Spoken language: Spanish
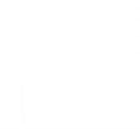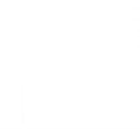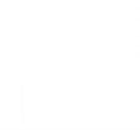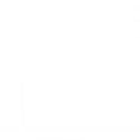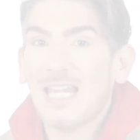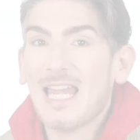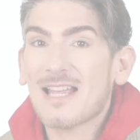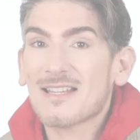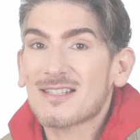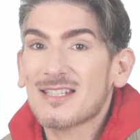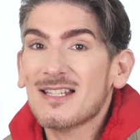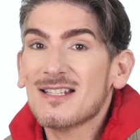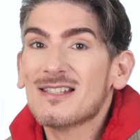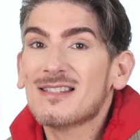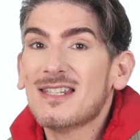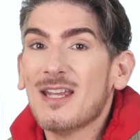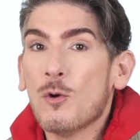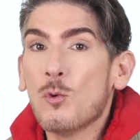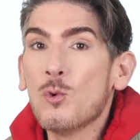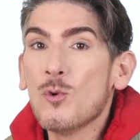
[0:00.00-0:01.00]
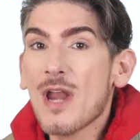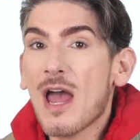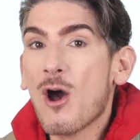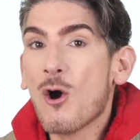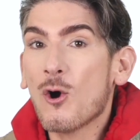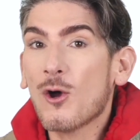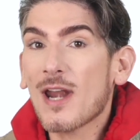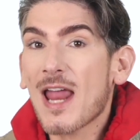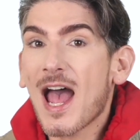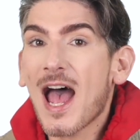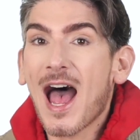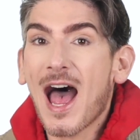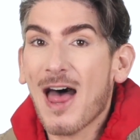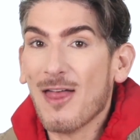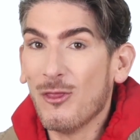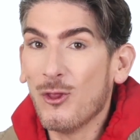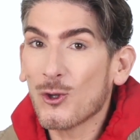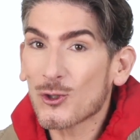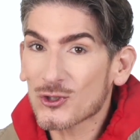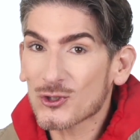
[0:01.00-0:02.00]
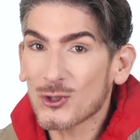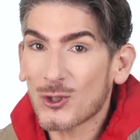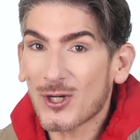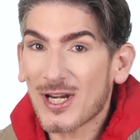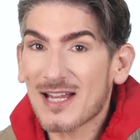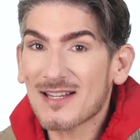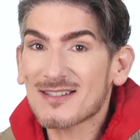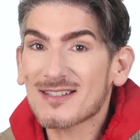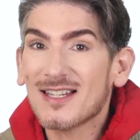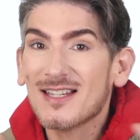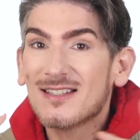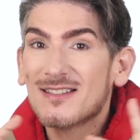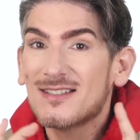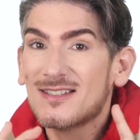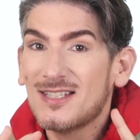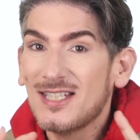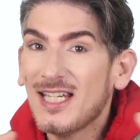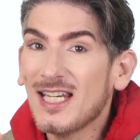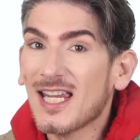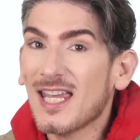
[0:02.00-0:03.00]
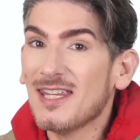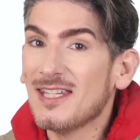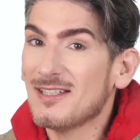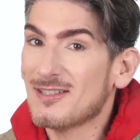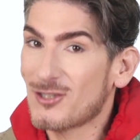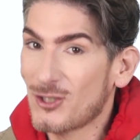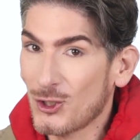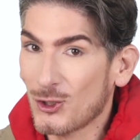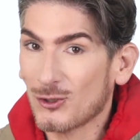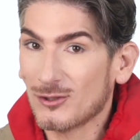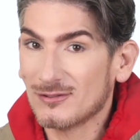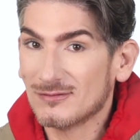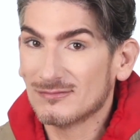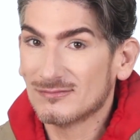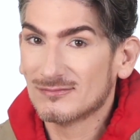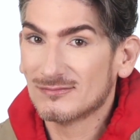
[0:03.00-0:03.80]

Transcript: Clases de una hora a dos horas sin edición